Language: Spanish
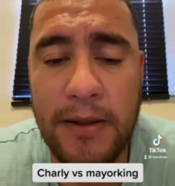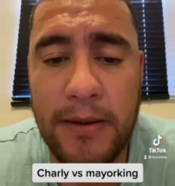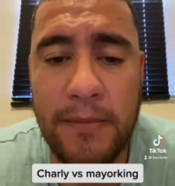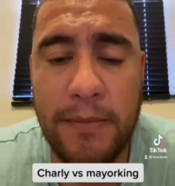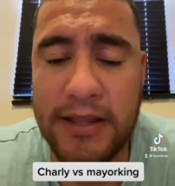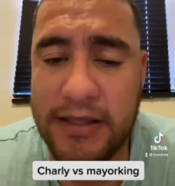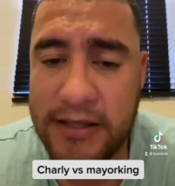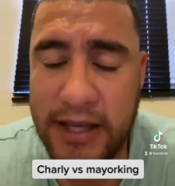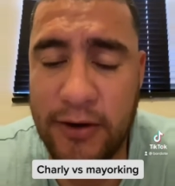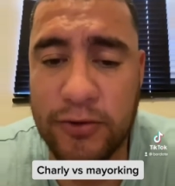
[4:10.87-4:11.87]

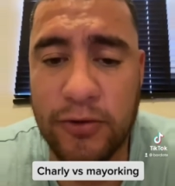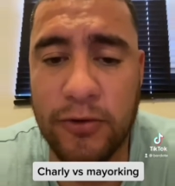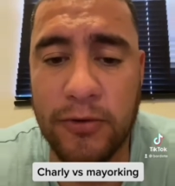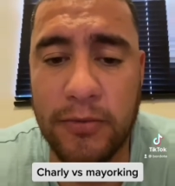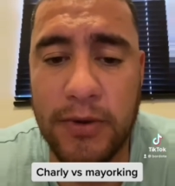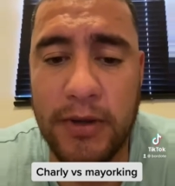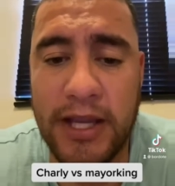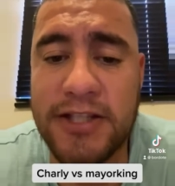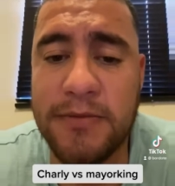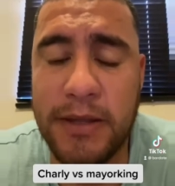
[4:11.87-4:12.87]
pandilleros o
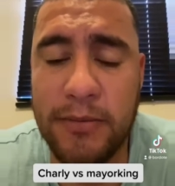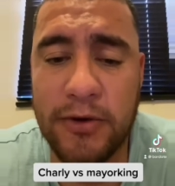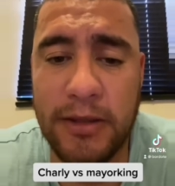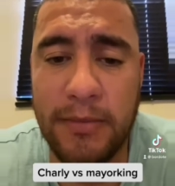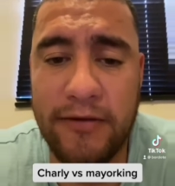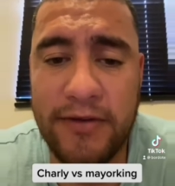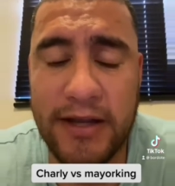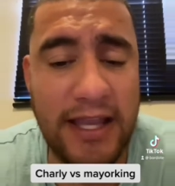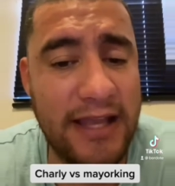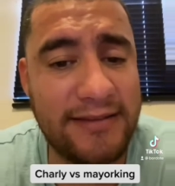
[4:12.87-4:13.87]
ex miembros de mafia que
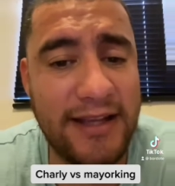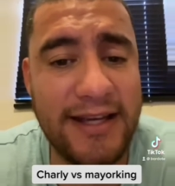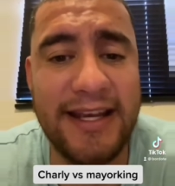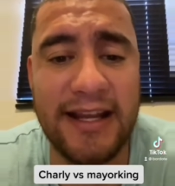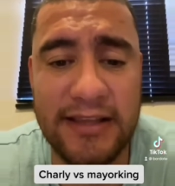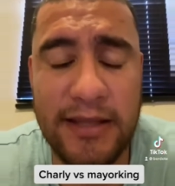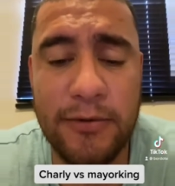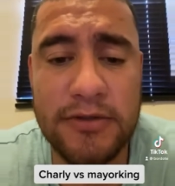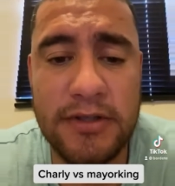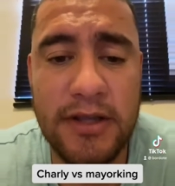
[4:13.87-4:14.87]
ya están
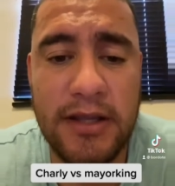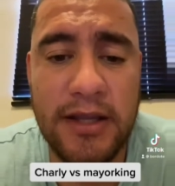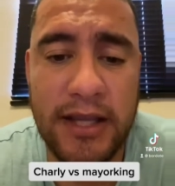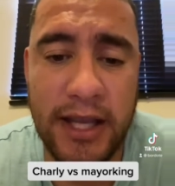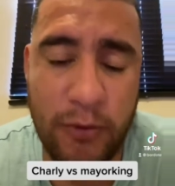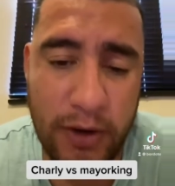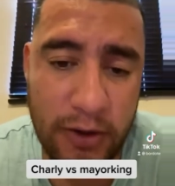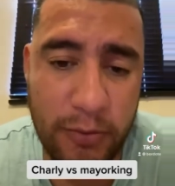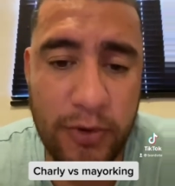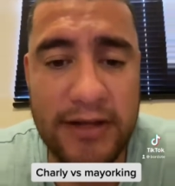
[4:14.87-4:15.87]
inactivos, el cual no
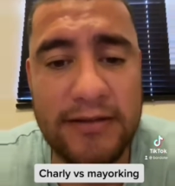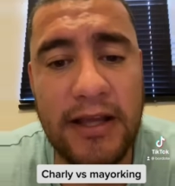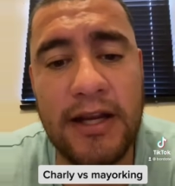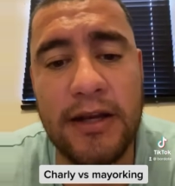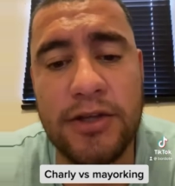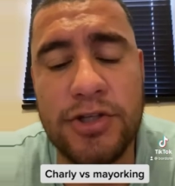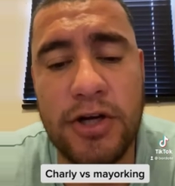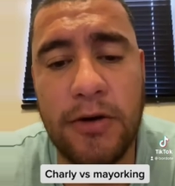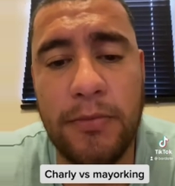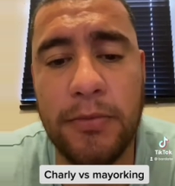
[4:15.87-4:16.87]
pueden estar en
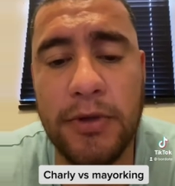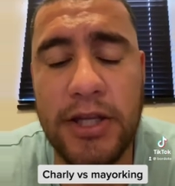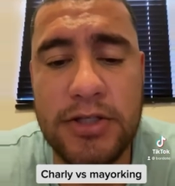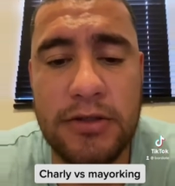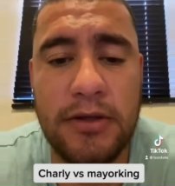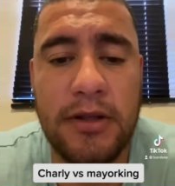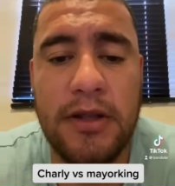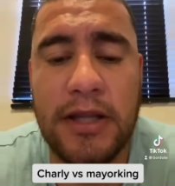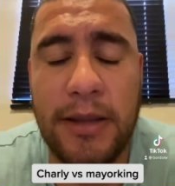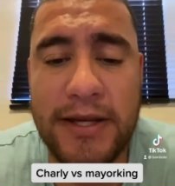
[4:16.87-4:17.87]
general population,
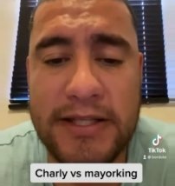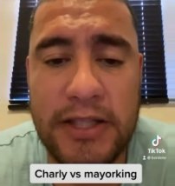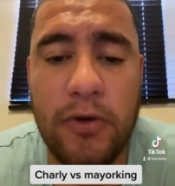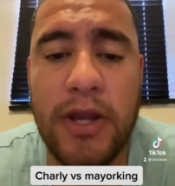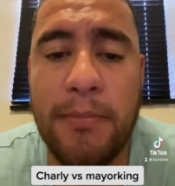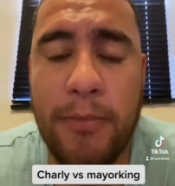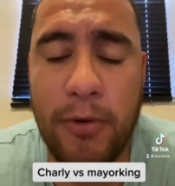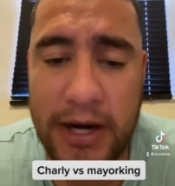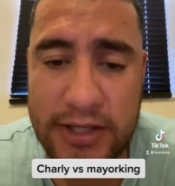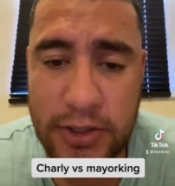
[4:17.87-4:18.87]
que viene en
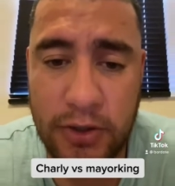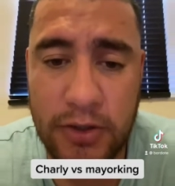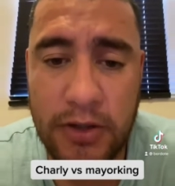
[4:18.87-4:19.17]
población,